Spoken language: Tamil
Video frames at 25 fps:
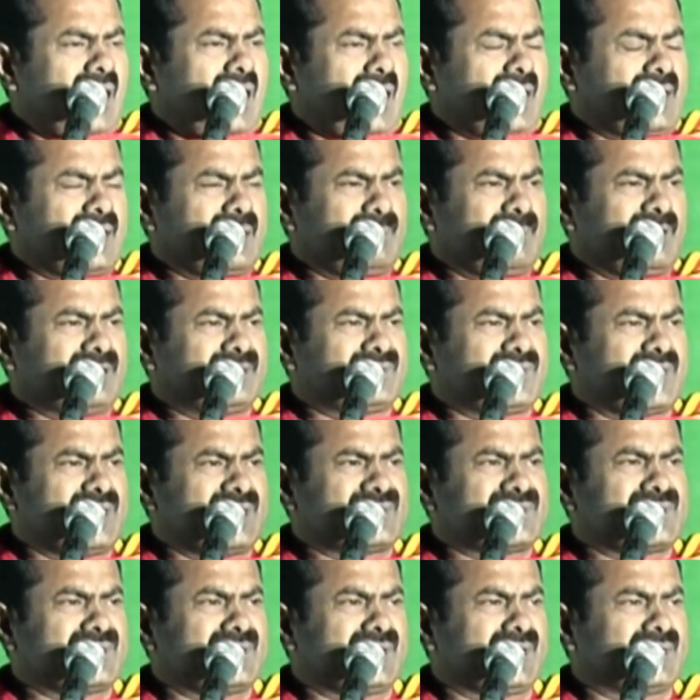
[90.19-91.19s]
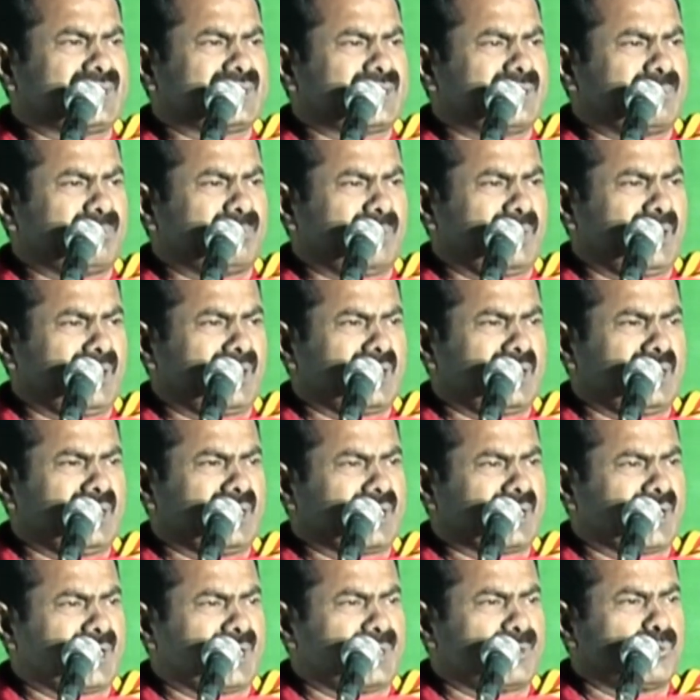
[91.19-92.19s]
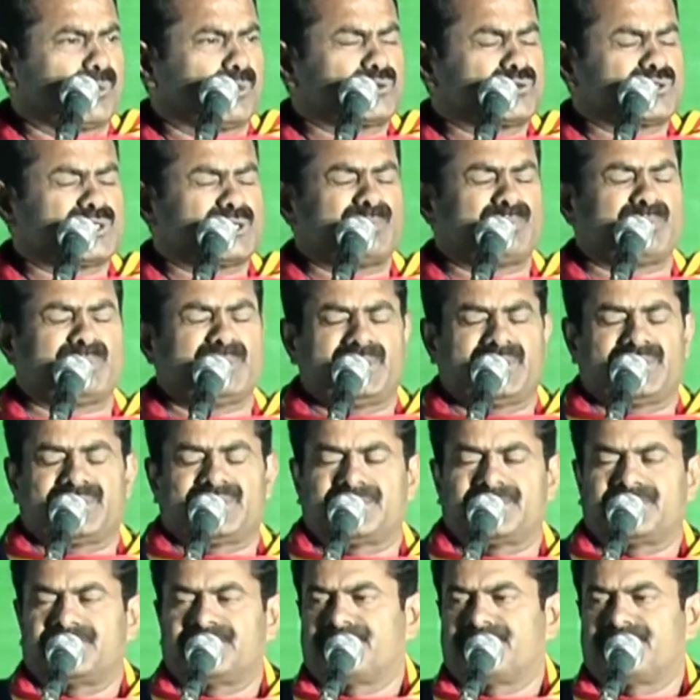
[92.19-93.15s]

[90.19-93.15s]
அடிமை தேசியனத்தின் பிள்ளைகள் எங்களை உசிப்பியது